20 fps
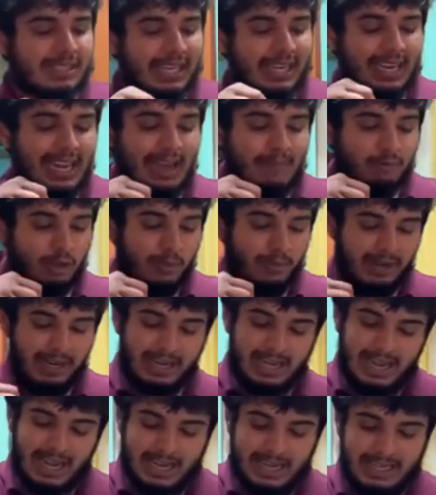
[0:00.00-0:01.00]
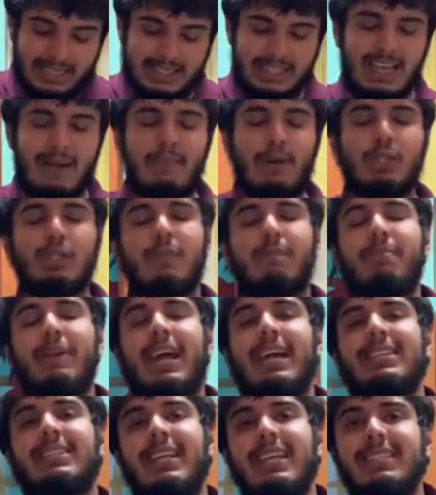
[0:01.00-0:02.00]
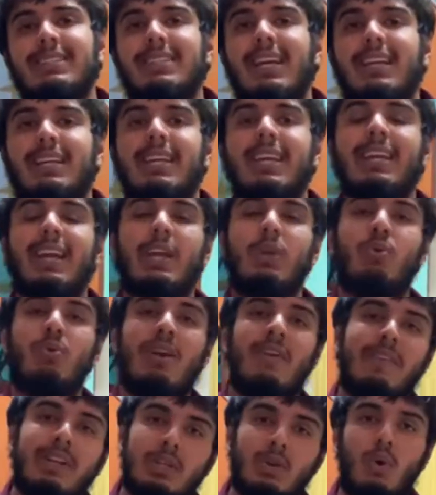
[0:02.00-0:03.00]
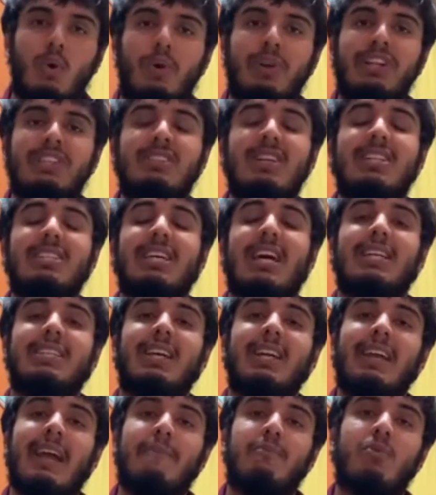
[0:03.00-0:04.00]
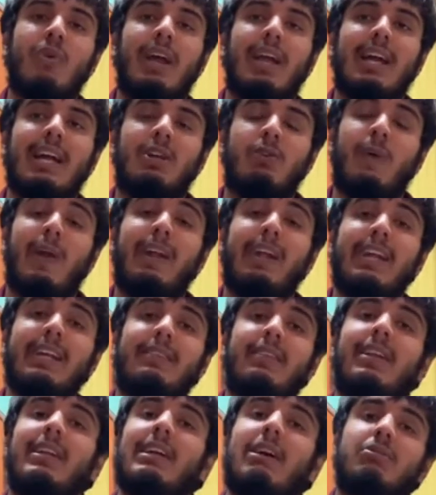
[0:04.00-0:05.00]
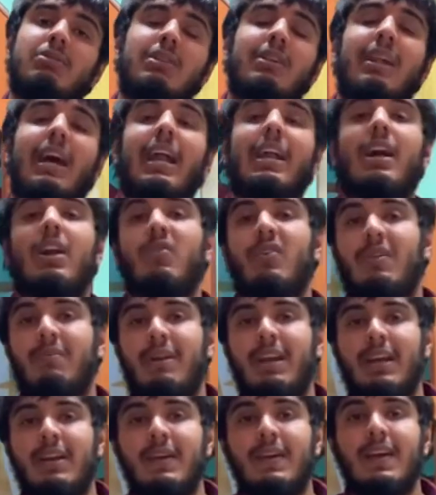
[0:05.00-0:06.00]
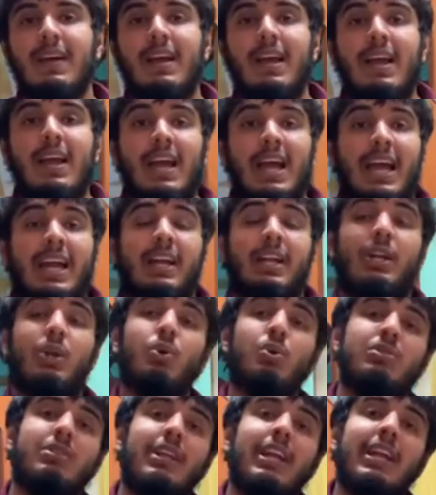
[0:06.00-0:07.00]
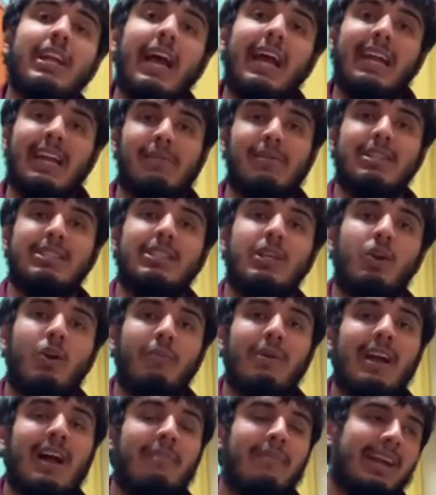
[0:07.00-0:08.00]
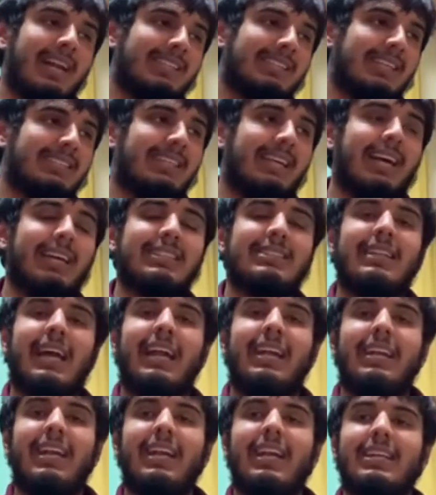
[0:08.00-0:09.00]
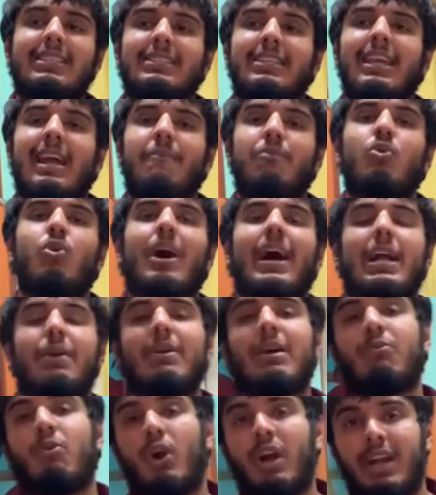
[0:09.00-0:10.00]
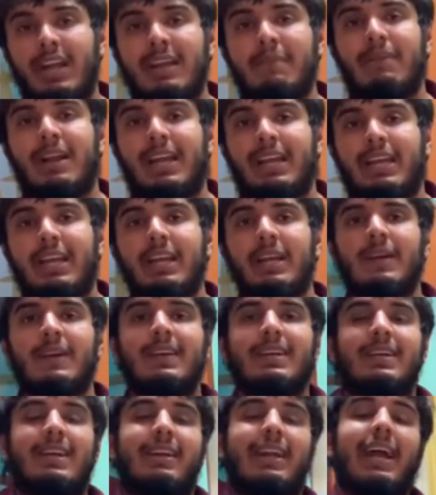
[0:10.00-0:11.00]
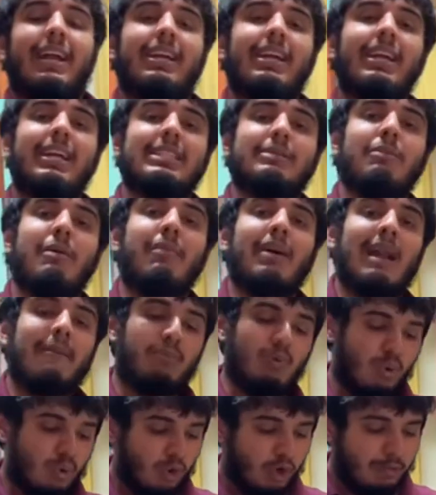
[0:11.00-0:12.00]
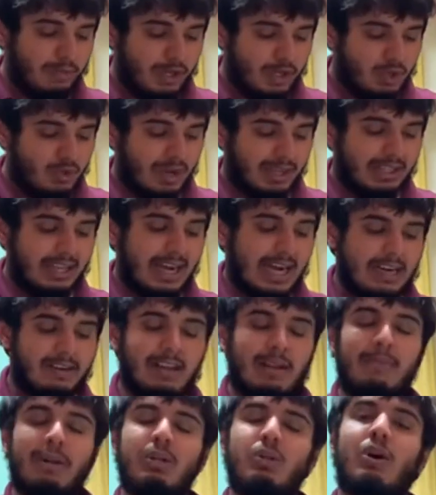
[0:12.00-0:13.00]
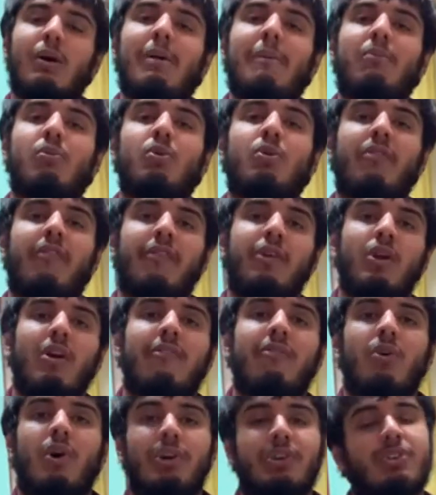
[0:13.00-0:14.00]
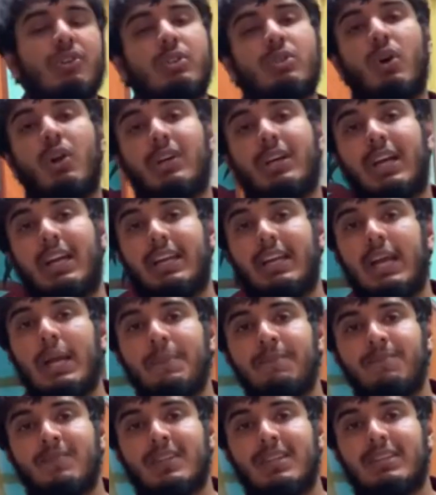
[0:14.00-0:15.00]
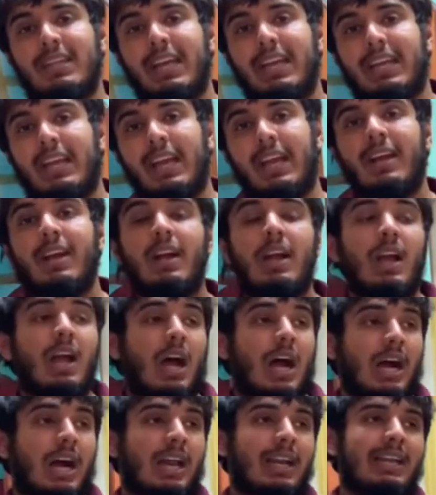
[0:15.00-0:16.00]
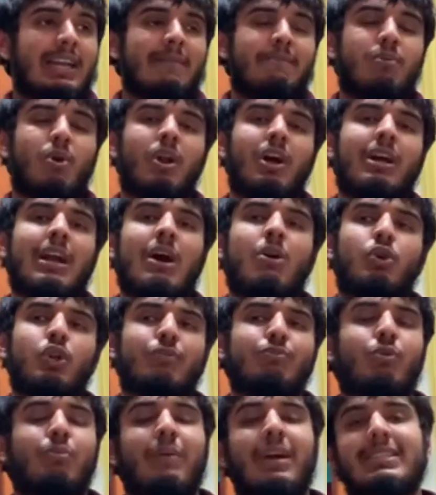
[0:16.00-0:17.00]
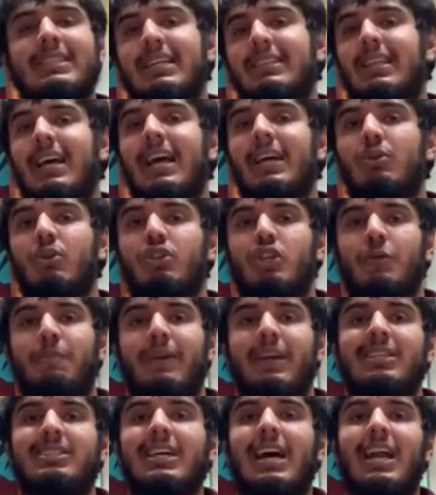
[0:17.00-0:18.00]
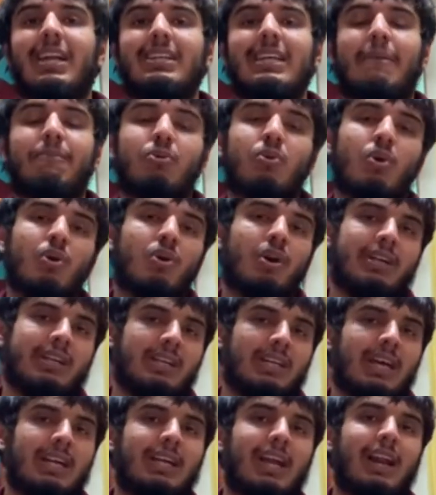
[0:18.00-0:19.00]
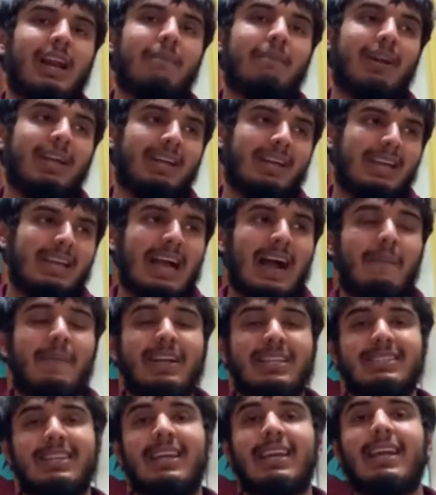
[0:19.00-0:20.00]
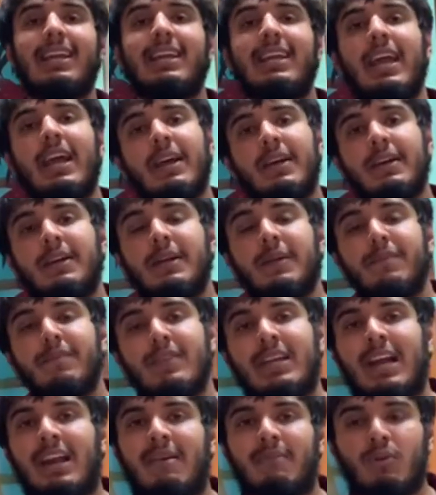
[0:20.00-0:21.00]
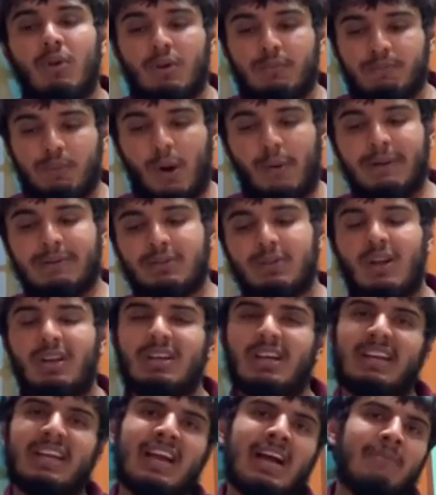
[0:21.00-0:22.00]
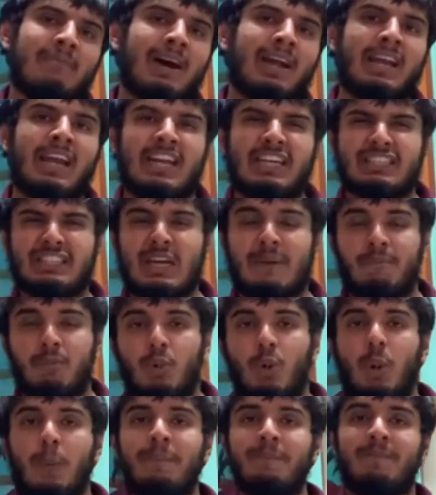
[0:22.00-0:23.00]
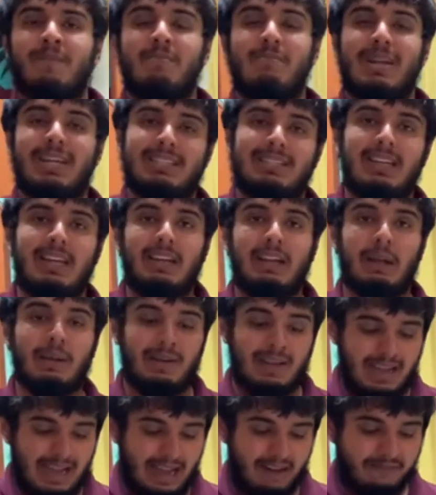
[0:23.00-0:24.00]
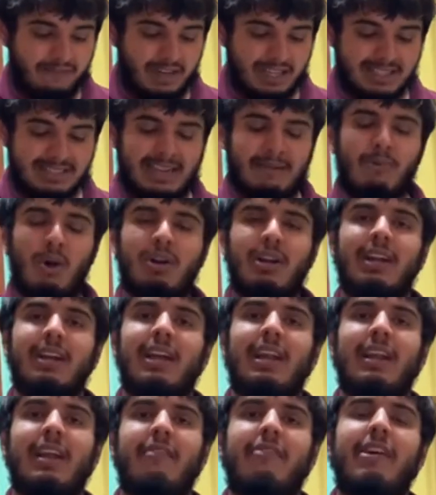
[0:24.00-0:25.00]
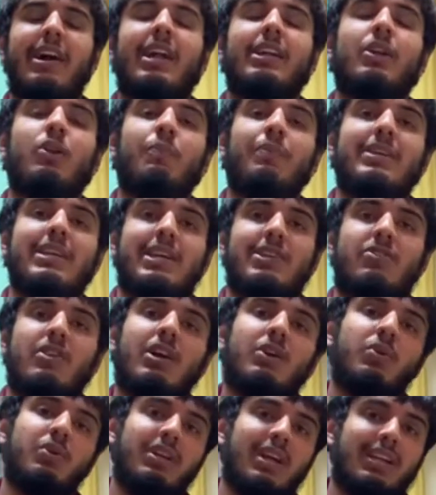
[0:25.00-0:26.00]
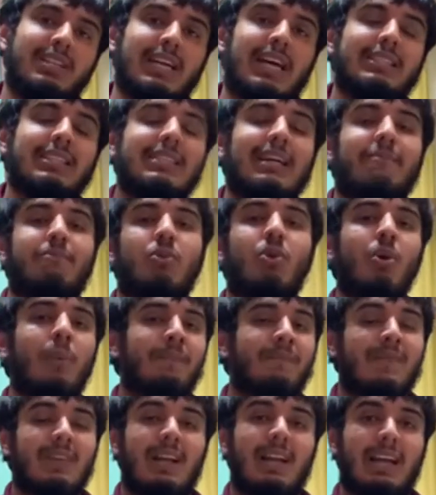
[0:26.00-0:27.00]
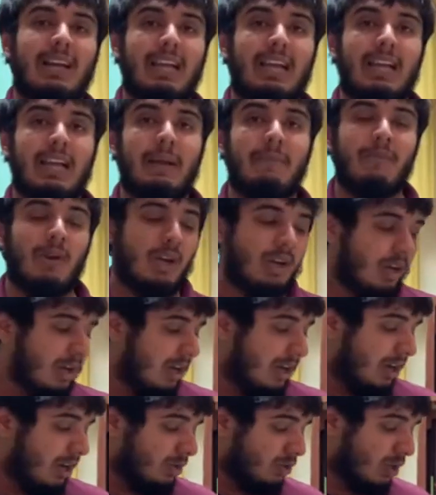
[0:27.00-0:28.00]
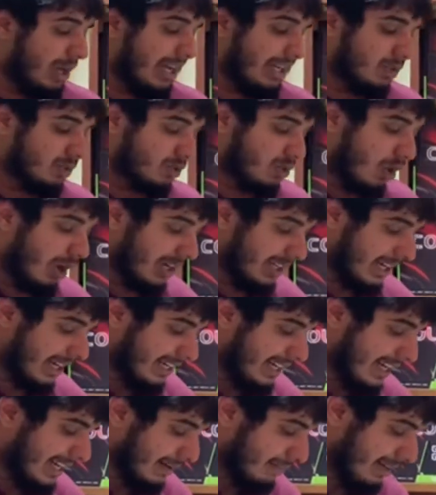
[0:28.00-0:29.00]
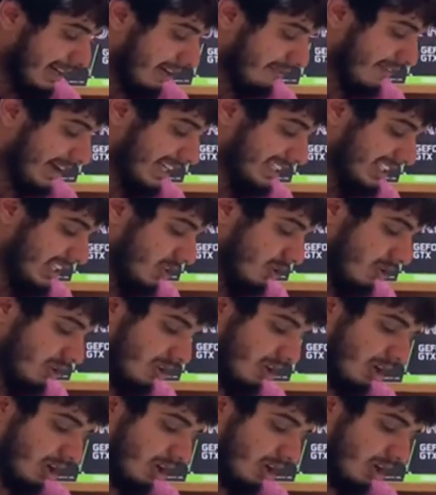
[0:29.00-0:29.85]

सही लैपटॉप रहेगा इसकी हमने जो प्राइस रेंज सेट की गई हुई है विथ ओरिजिनल चार्जर ये आपको आएगा ट्वेंटी थ्री थाउजेंड नाइन हंड्रेड में एंड टू थ्री नाइन डबल जीरो में हमारे साथ गैस नाइन्टी डेज की आपको हार्डवेयर वारंटी मिलेगी नाइन्टी डेज में अगर आपको कोई भी इश्यू आते हार्डवेयर में तो हम आपको फ्री ऑफ कॉस्ट सॉल्व करके देंगे अगर ये प्रोडक्ट आउट ऑफ मुंबई जाता है तो शिपिंग चार्ज आपको इनकर करने पड़ेंगे यहाँ भेजने के लिए एंड हम लोग प्रॉब्लम सॉल्व करके हमारे एंड से आपको भेज देंगे एंड फर्स्ट टाइम ऑर्डर के लिए फाइव हंड्रेड रुपीज एक्स्ट्रा कुरियर चार्जेस आपको लगेंगे तो भाई कॉल करिए डबल एट फाइव जीरो